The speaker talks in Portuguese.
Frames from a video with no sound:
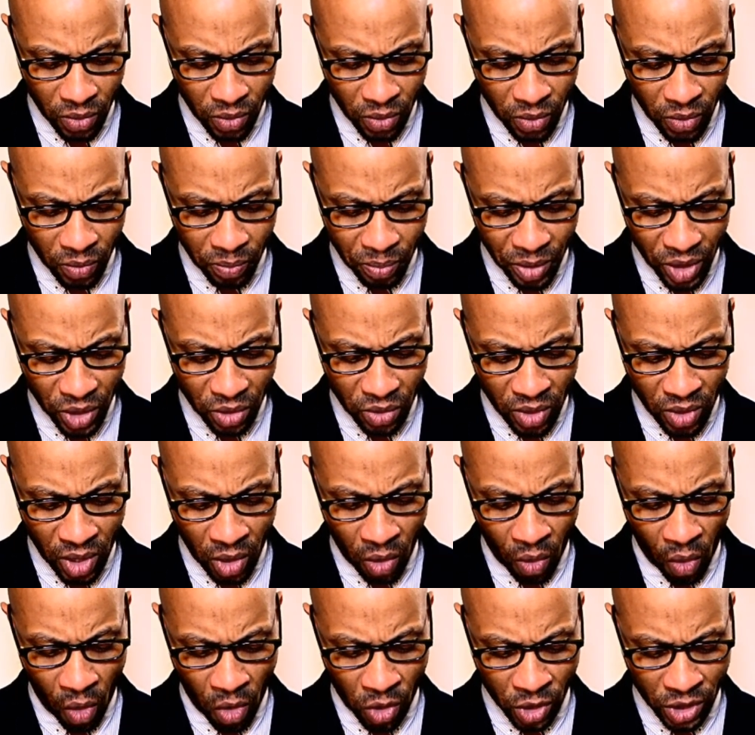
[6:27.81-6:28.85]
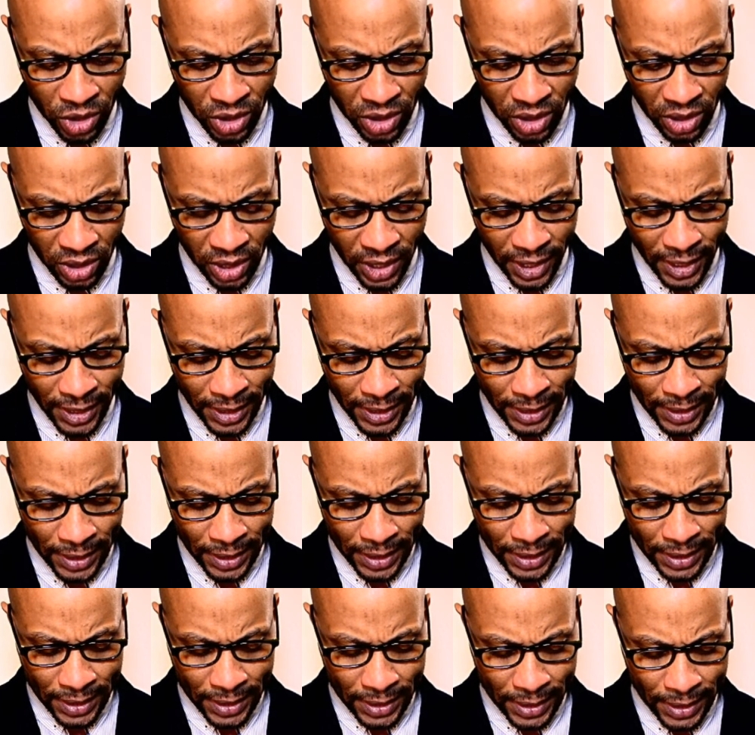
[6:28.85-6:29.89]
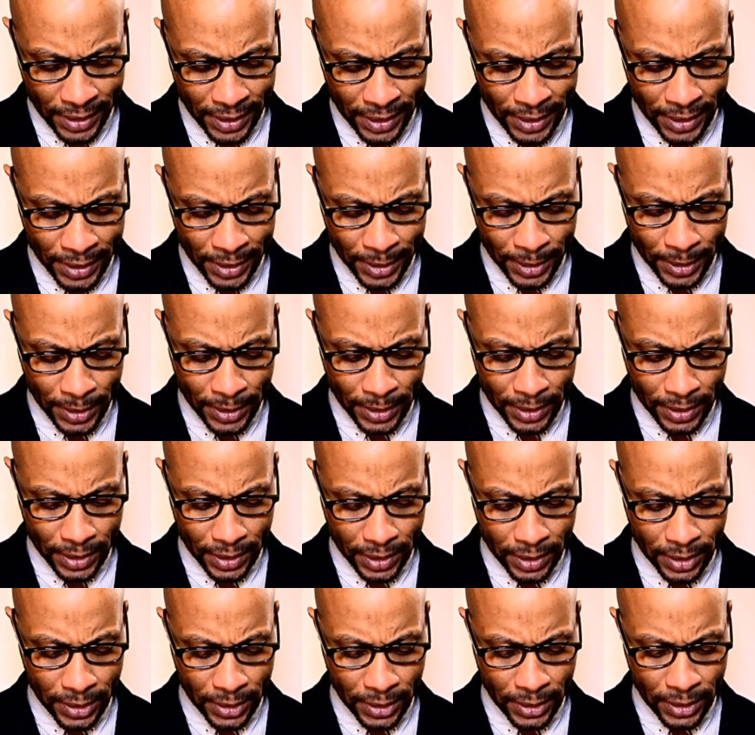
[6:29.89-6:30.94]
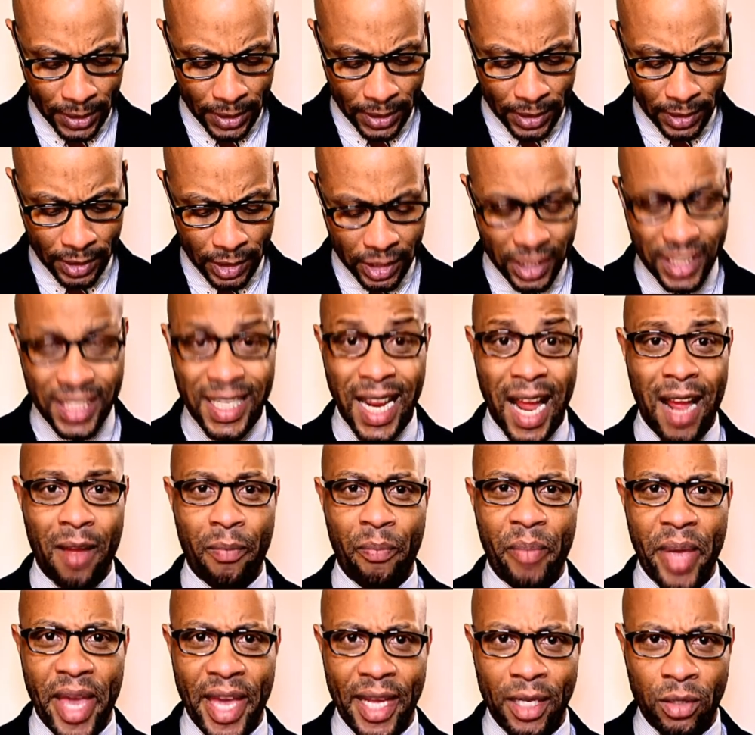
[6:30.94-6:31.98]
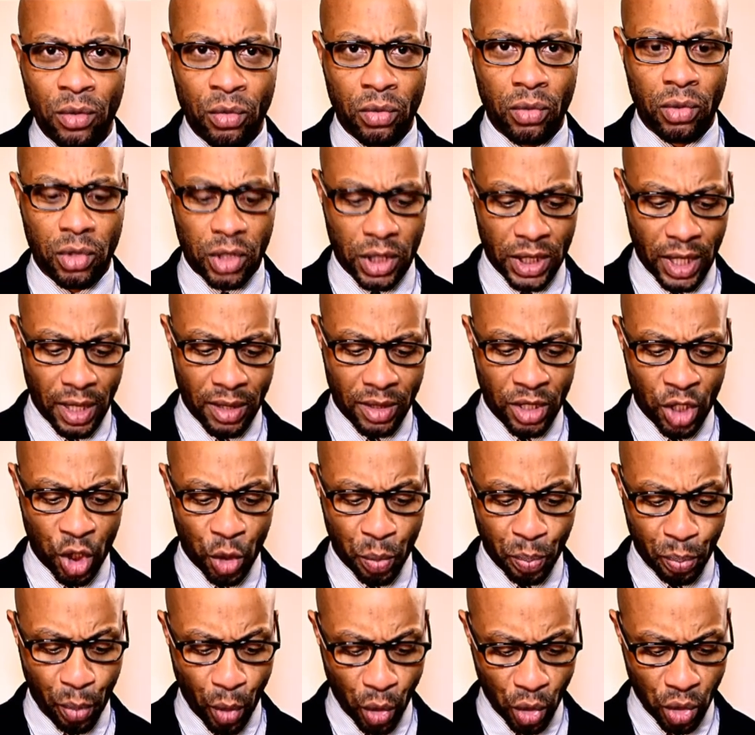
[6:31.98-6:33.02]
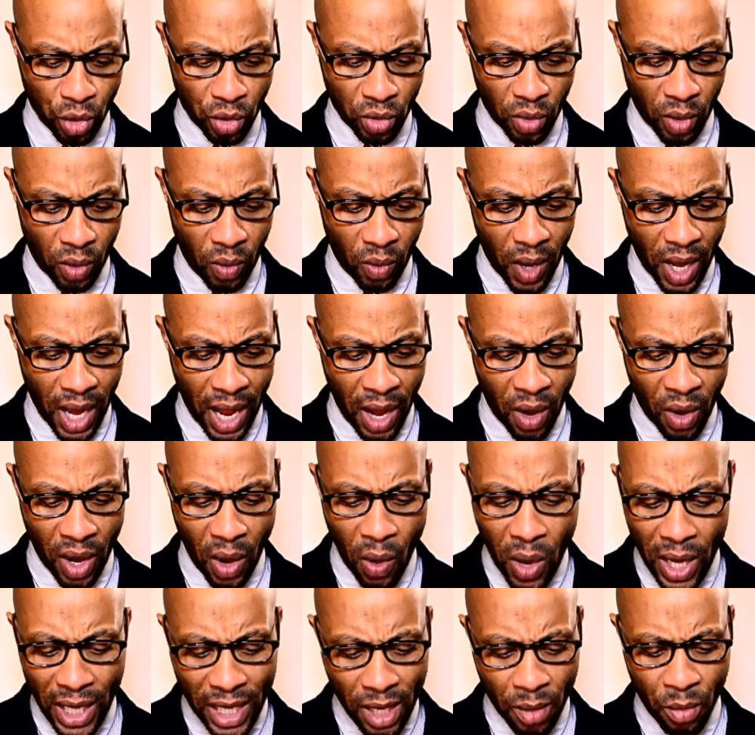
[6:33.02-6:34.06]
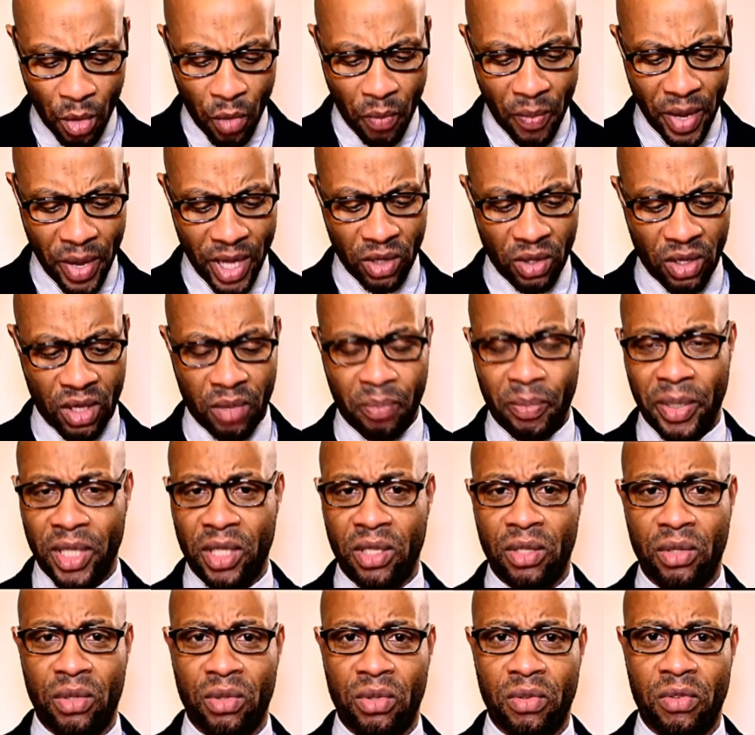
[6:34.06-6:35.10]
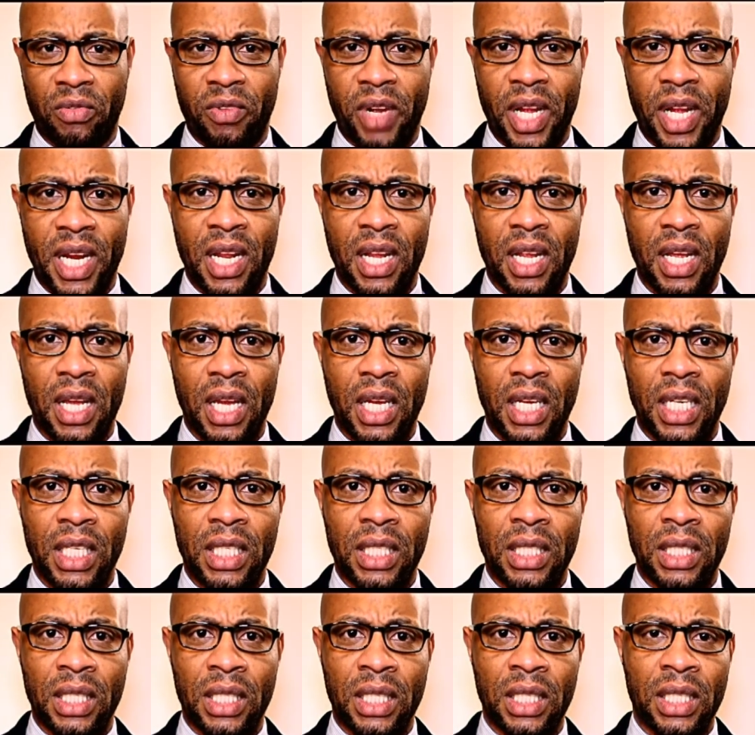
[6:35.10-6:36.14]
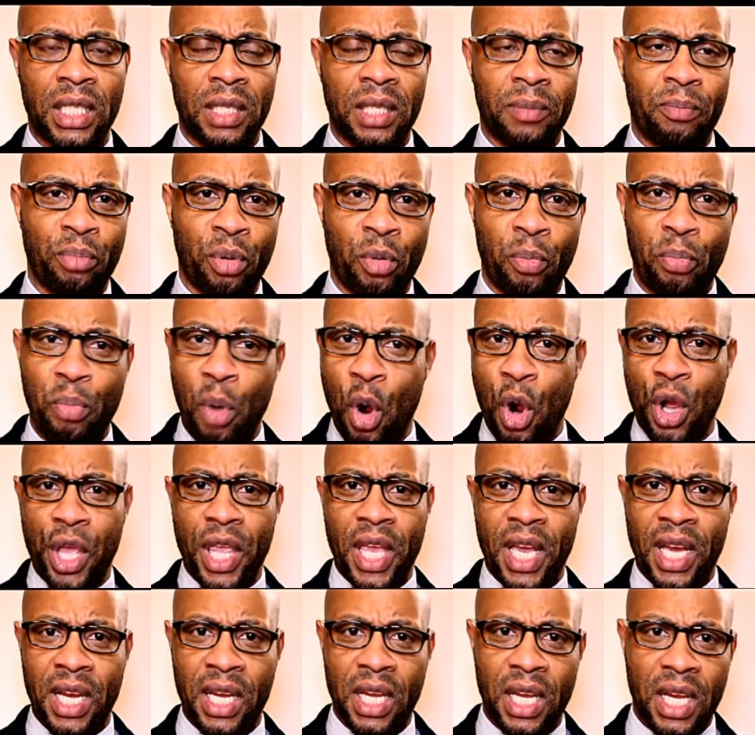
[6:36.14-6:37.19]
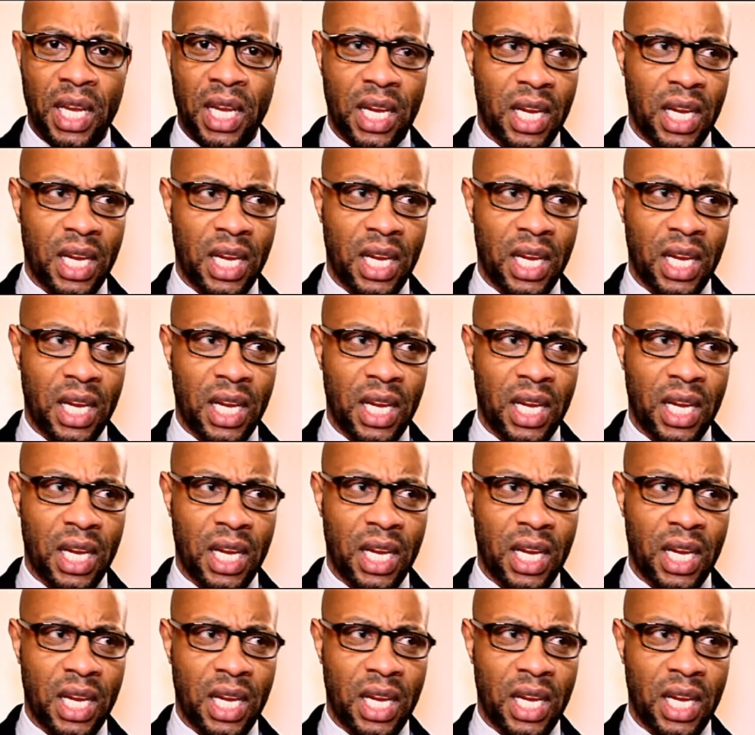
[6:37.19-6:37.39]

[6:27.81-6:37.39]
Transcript: O, o, Pinto da Costa né, uh, uh, está aberto, está disposto a, a, qualquer momento que Patrício Trovada uh, eh, proponha